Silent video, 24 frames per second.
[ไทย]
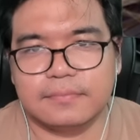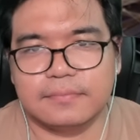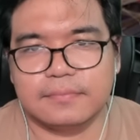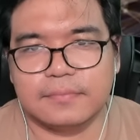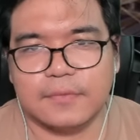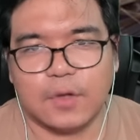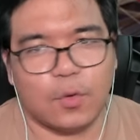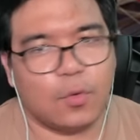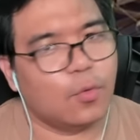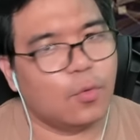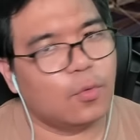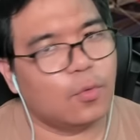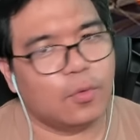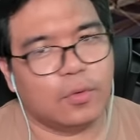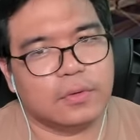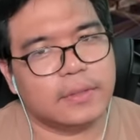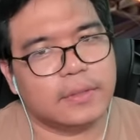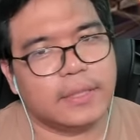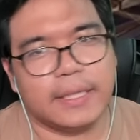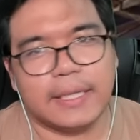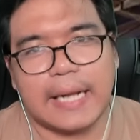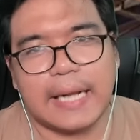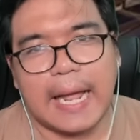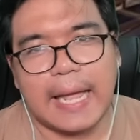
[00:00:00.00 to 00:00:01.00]
โอ้โห
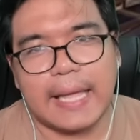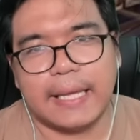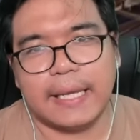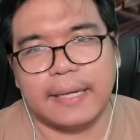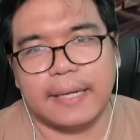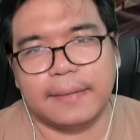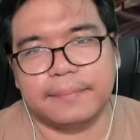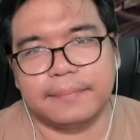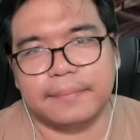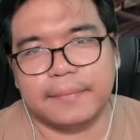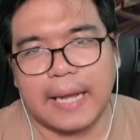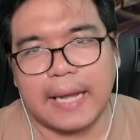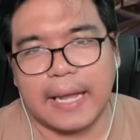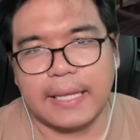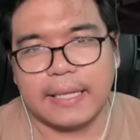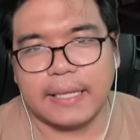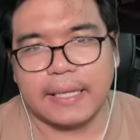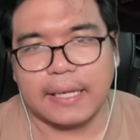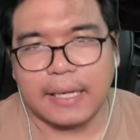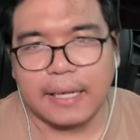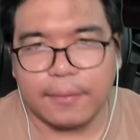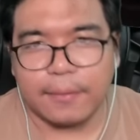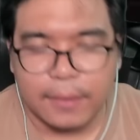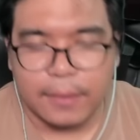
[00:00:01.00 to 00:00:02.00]
นี่ไกลครับไกล
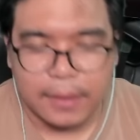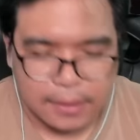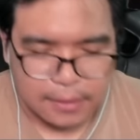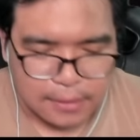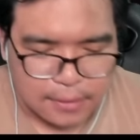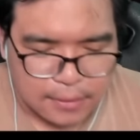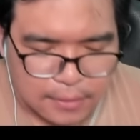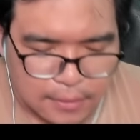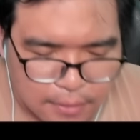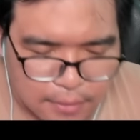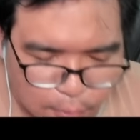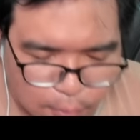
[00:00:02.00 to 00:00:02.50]
จากคำ